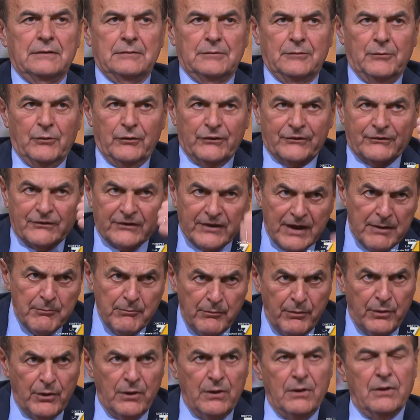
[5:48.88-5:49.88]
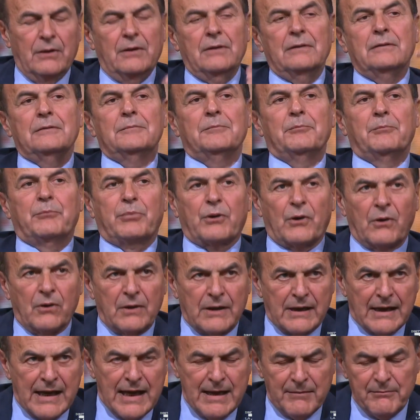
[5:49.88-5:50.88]
simbolo,
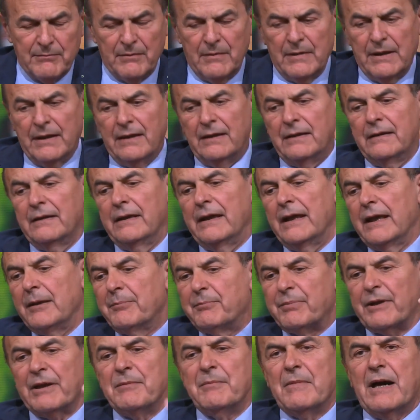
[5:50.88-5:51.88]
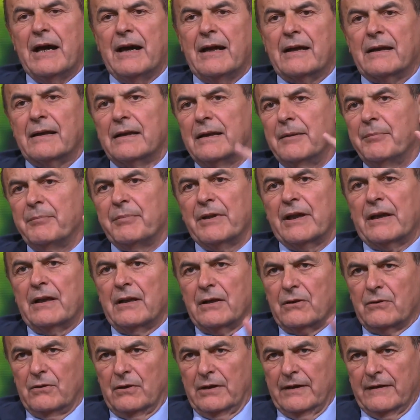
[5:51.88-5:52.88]
programma e primarie per la
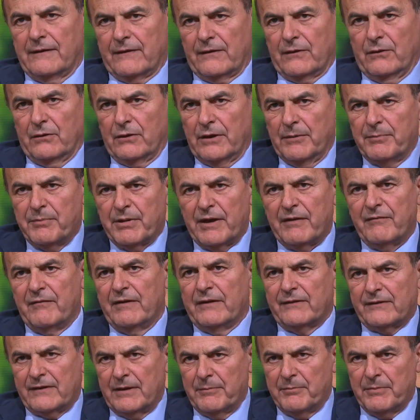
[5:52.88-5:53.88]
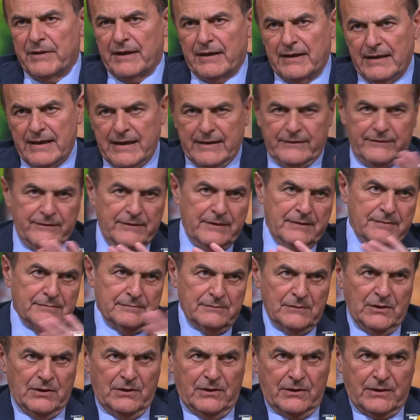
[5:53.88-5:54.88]
coalizione, previsti per legge.
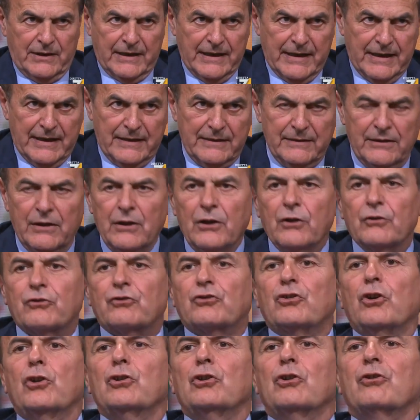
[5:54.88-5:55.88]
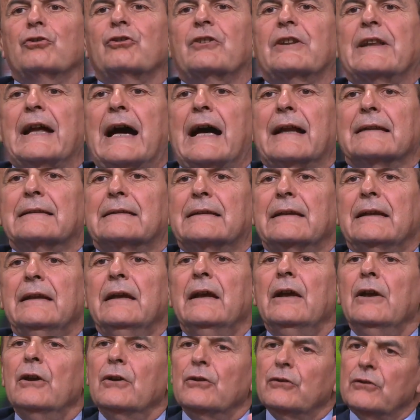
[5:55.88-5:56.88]
Okay? La coalizione sono però stati, bisogna
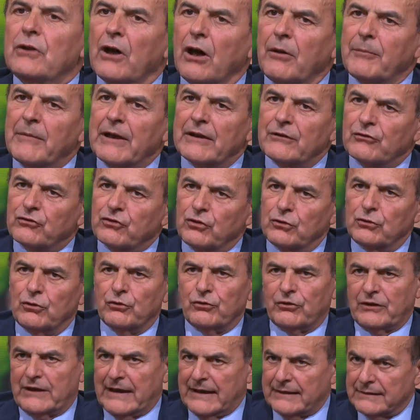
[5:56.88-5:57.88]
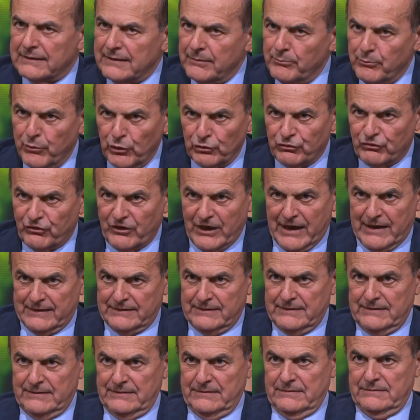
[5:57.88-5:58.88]
volerla. No, eh. ma sono stati
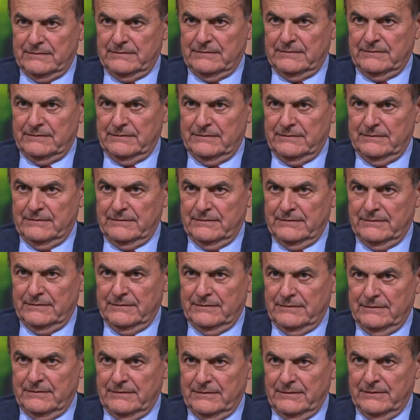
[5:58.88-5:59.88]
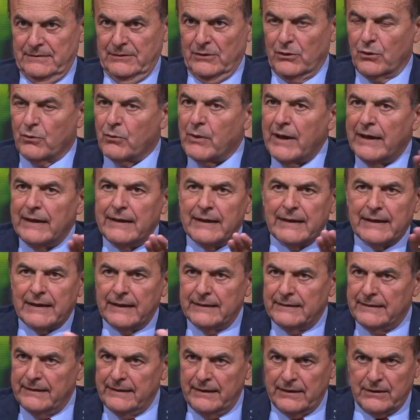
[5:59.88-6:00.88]
bocciati. Quelli che
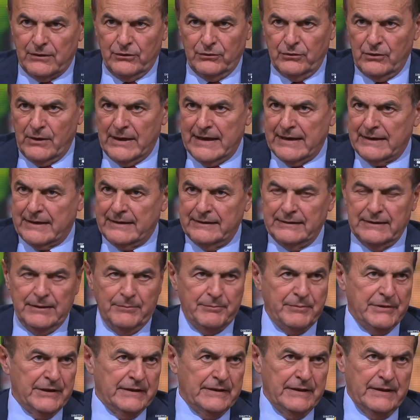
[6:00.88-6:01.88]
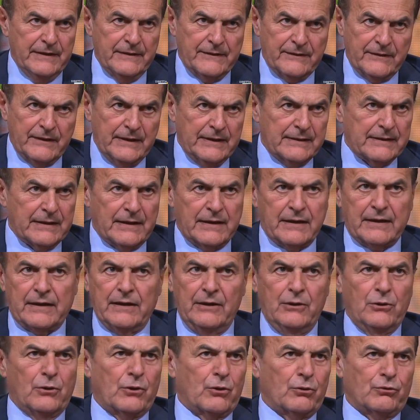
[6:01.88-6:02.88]
dicono anche del PD, eccetera, che
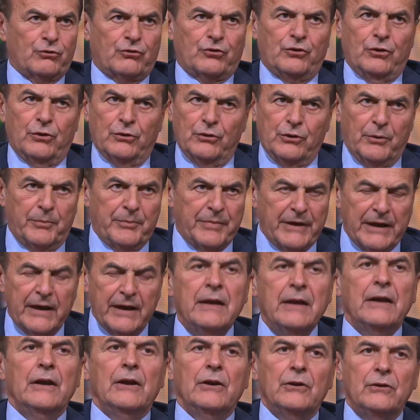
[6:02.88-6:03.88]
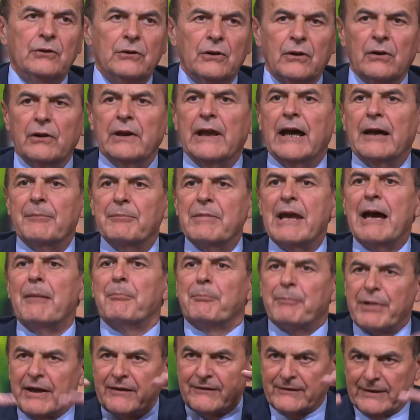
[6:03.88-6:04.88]
loro sono per... Noi abbiamo
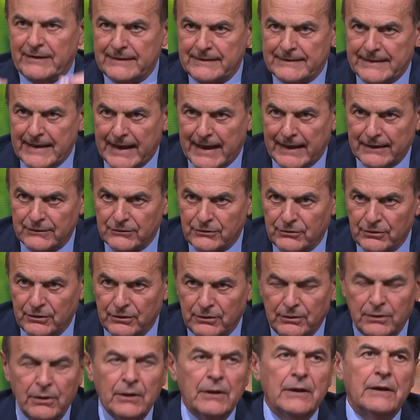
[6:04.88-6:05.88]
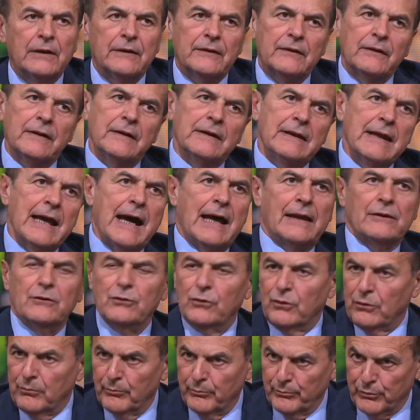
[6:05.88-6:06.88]
presentato, li
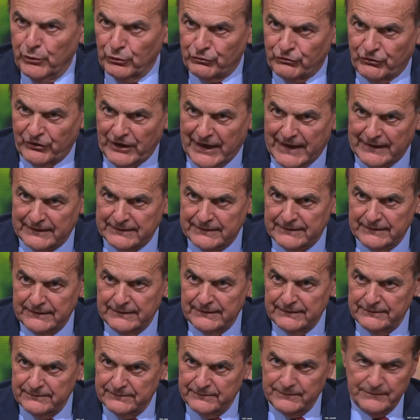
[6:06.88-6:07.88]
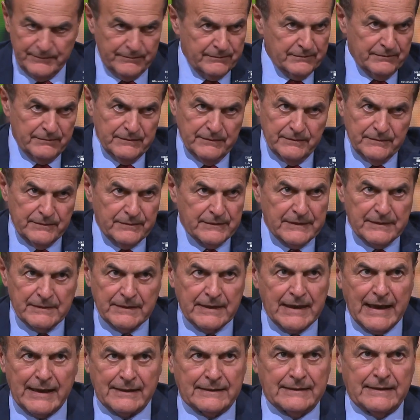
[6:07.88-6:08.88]
hanno bocciati
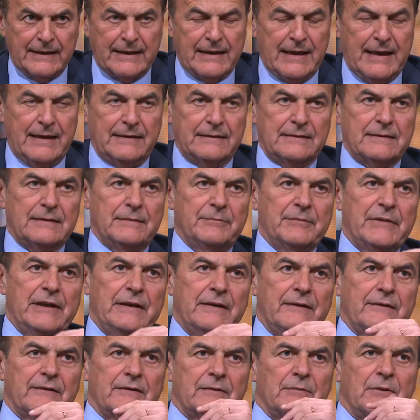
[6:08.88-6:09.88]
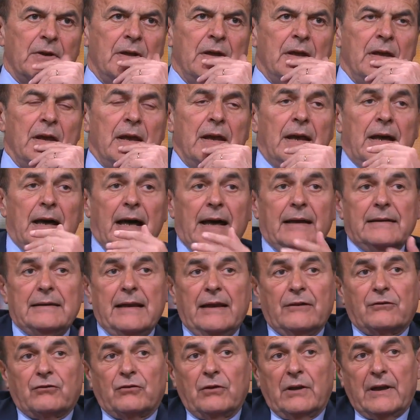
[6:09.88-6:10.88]
carta canta, benissimo.
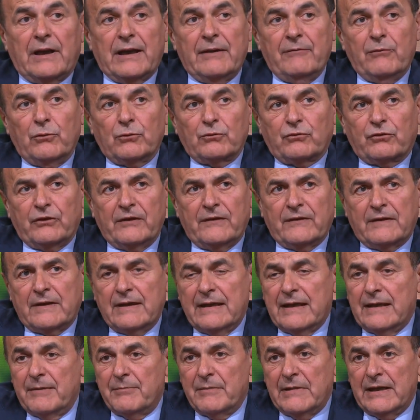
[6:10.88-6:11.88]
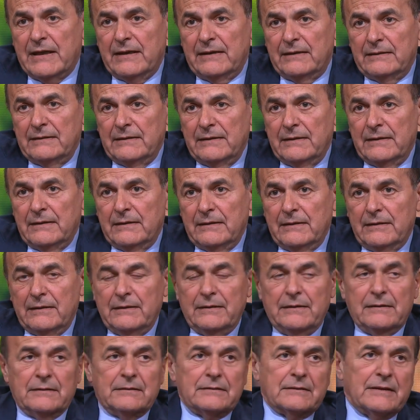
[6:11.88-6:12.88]
Adesso arriva un sistema
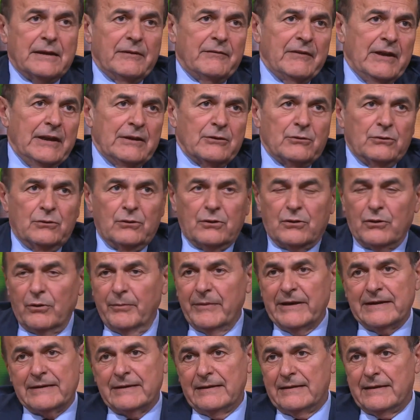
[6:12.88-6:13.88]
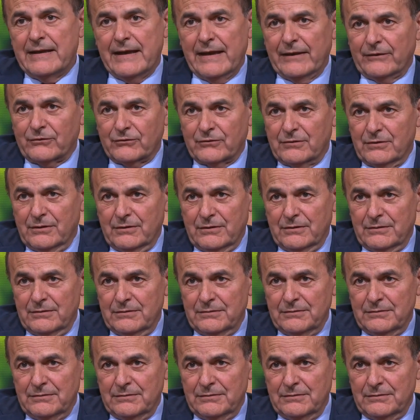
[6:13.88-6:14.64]
che vendono come tedesco,